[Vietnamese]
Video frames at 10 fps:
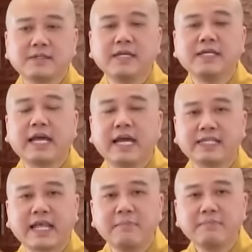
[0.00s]
khi
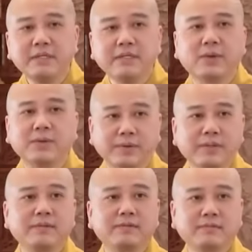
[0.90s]
ngài 80
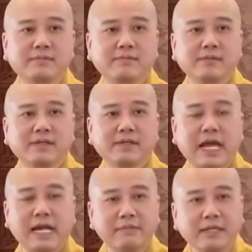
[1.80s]
tuổi
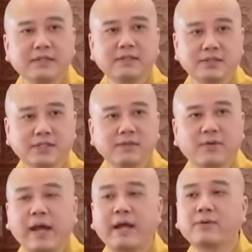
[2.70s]
ngài biết được sức
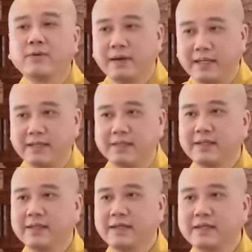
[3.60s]
khỏe của mình
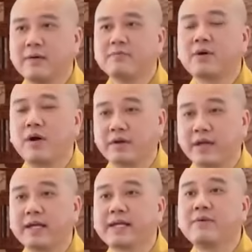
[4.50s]
không còn
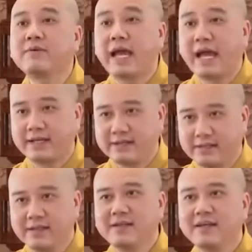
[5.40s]
thể kéo dài
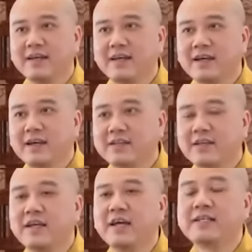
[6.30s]
nữa
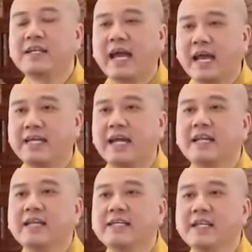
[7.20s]
cho nên ngài
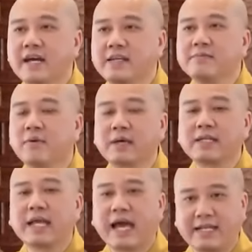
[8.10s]
đã đi đến một
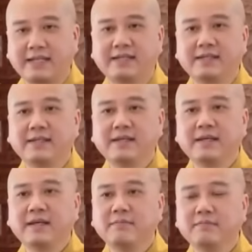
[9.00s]
cái thành
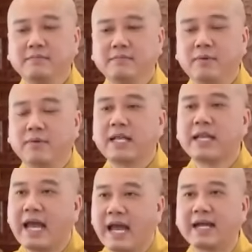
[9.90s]
một cái
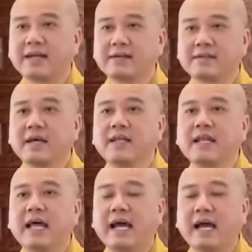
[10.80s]
làng tên
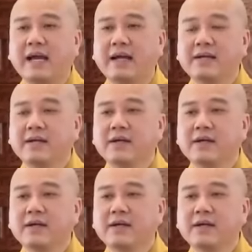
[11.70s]
là